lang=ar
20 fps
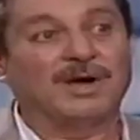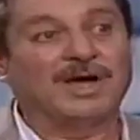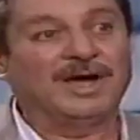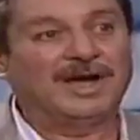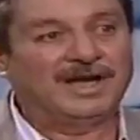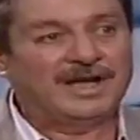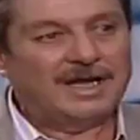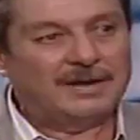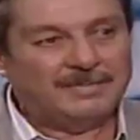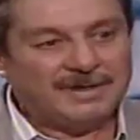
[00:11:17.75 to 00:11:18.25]

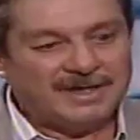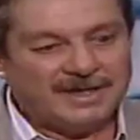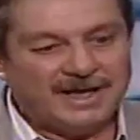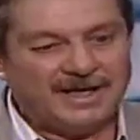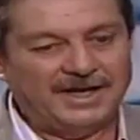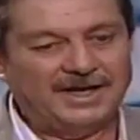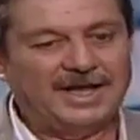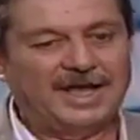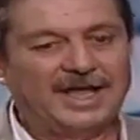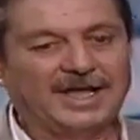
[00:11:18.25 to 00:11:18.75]

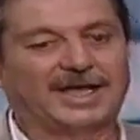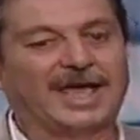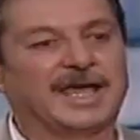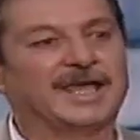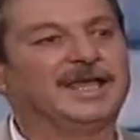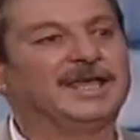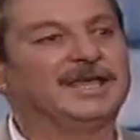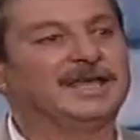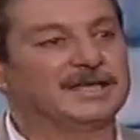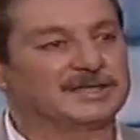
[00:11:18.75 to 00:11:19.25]
إعلاميا
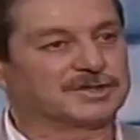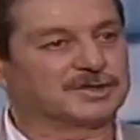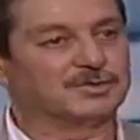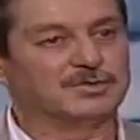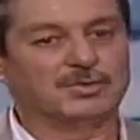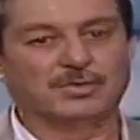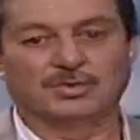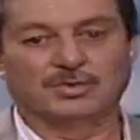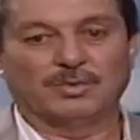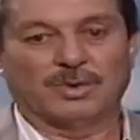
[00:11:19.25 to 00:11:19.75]
كي
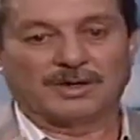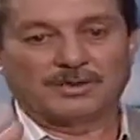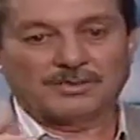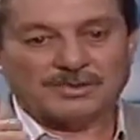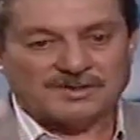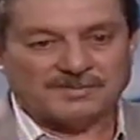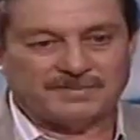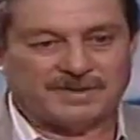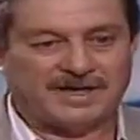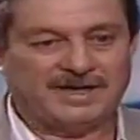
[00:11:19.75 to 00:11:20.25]
يسود
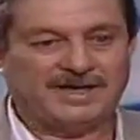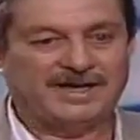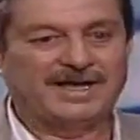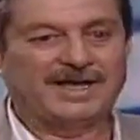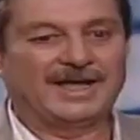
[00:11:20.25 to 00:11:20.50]
ويصبح